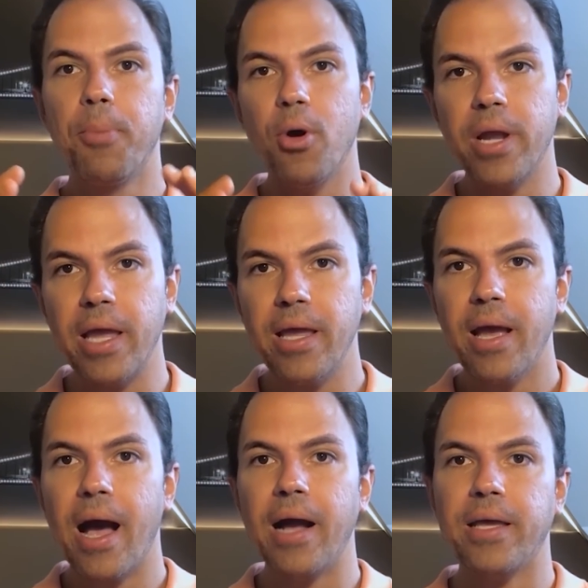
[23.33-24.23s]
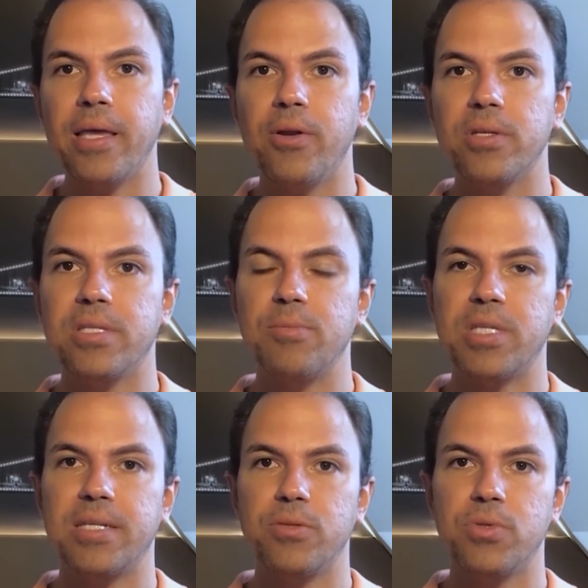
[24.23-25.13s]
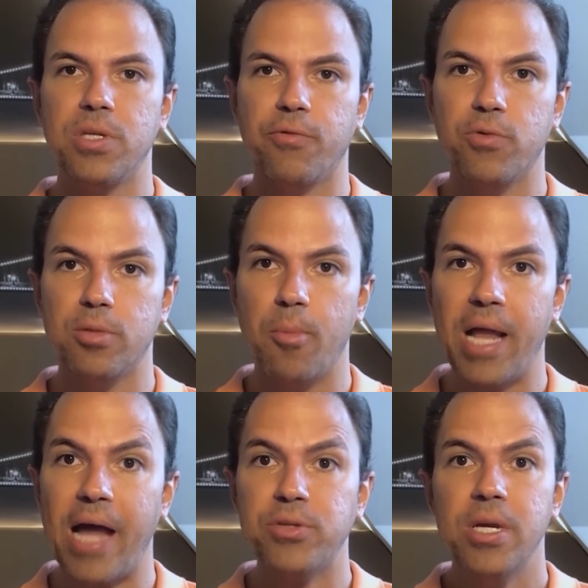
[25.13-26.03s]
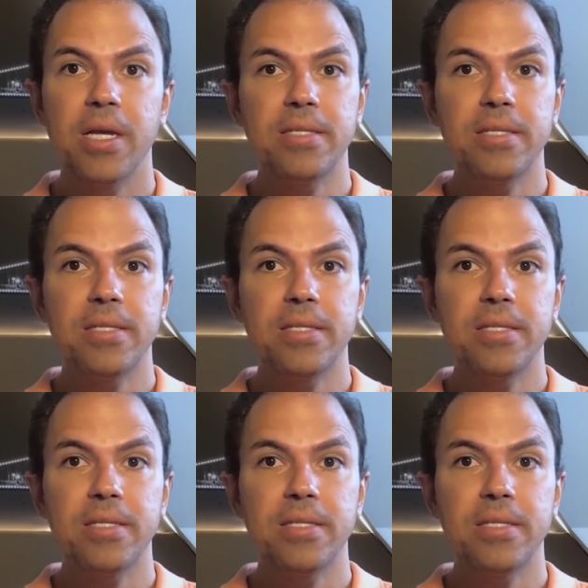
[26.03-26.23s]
Porém, aqui nós estamos trazendo cinco fundos imobiliários,